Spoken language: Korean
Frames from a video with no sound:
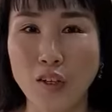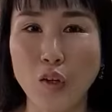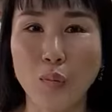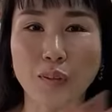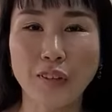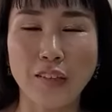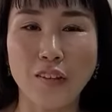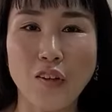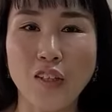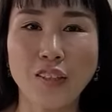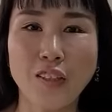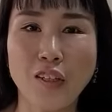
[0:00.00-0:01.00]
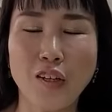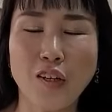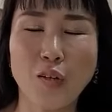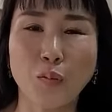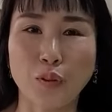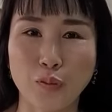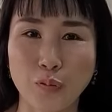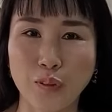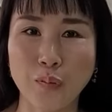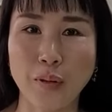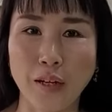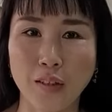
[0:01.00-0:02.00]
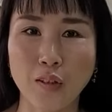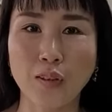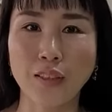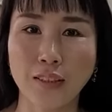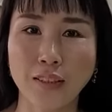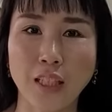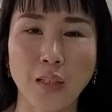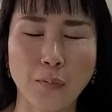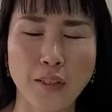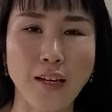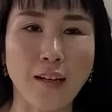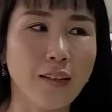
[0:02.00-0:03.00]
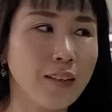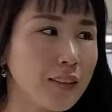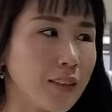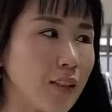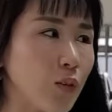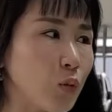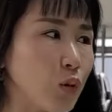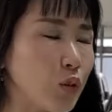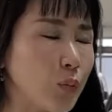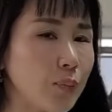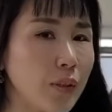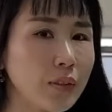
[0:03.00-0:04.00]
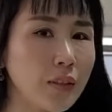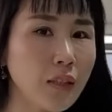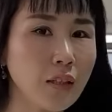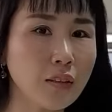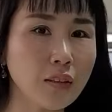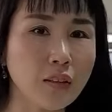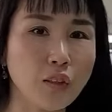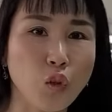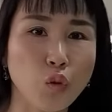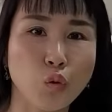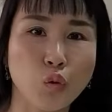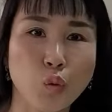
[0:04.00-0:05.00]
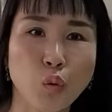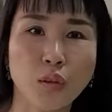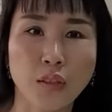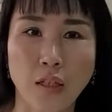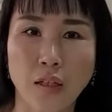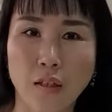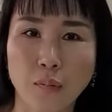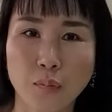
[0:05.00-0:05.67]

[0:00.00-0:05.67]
여러분 안녕하세요. 부릉부릉 박경은 실장입니다. 제가 오늘 준비한 차량은 저희 구독자